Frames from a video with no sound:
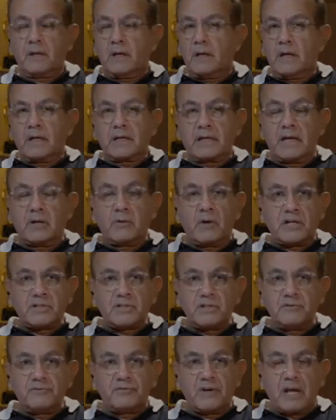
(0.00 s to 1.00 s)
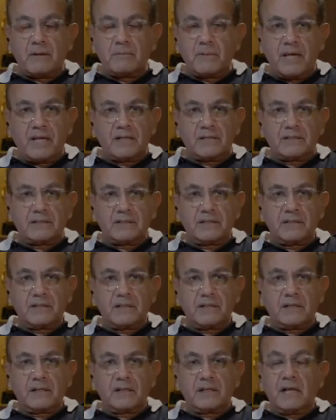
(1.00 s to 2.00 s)
كانوا عايشين في امان
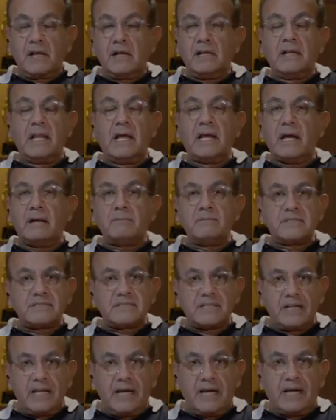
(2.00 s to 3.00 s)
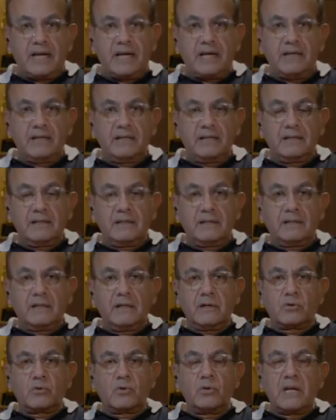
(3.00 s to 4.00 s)
لا يحمل سلاح
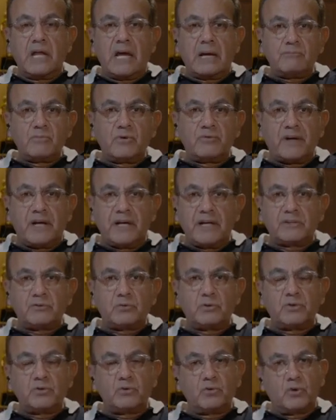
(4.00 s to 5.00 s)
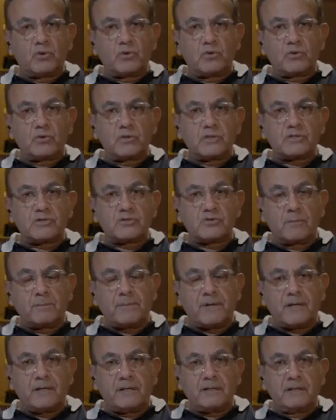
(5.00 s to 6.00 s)
كل همه في حياته انه يخرج
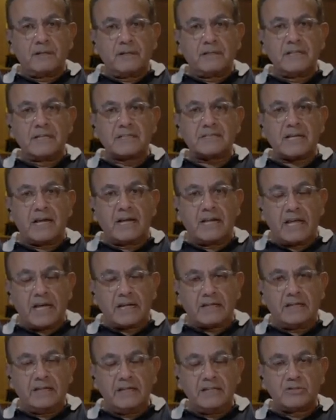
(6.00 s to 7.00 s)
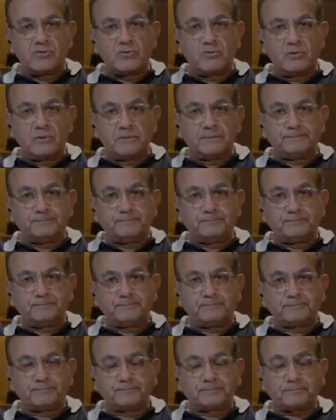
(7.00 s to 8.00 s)
الصبح يسعى لاكل عيشه
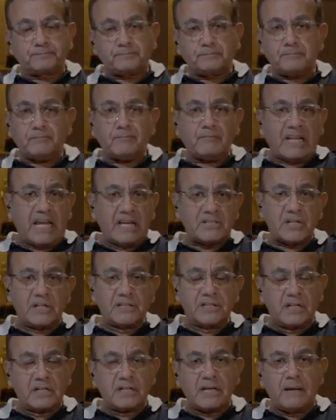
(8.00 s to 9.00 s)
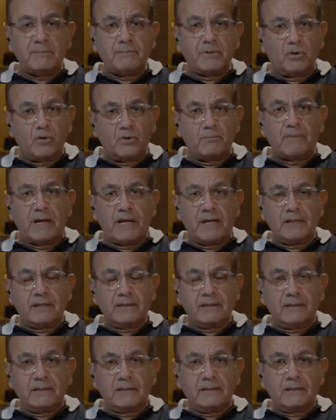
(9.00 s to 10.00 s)
عشان يرجع بلقمه
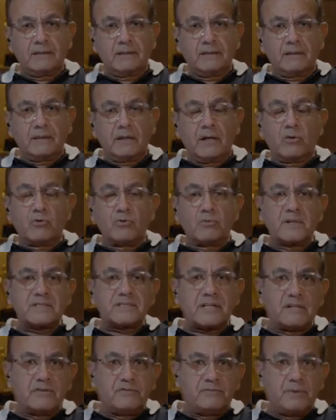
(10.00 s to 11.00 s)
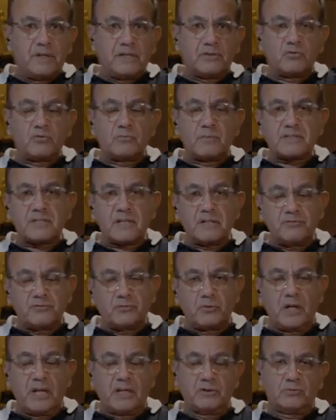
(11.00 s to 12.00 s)
ومصاريف بيته
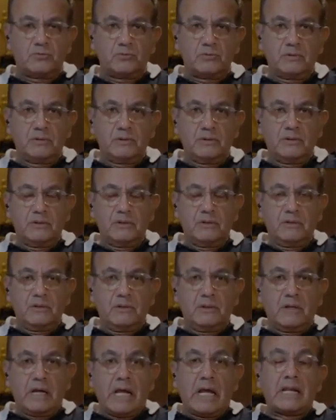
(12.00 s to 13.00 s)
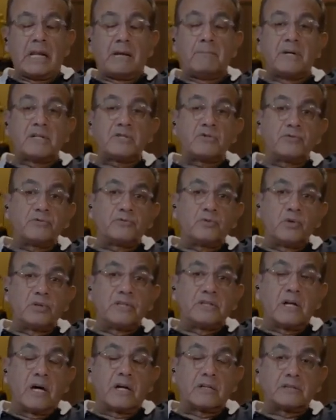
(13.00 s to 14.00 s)
ومصاريف ولاده لما نشوف دول
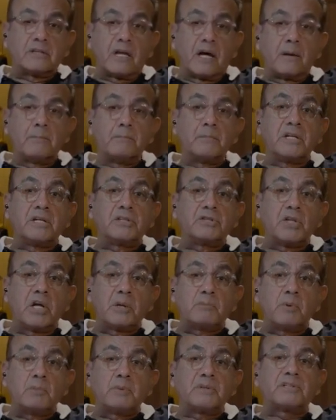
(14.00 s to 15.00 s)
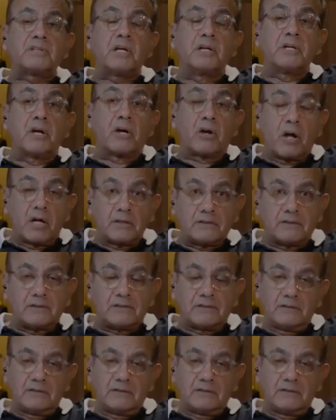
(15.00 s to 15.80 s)
النهارده بيتضربوا بالطيارات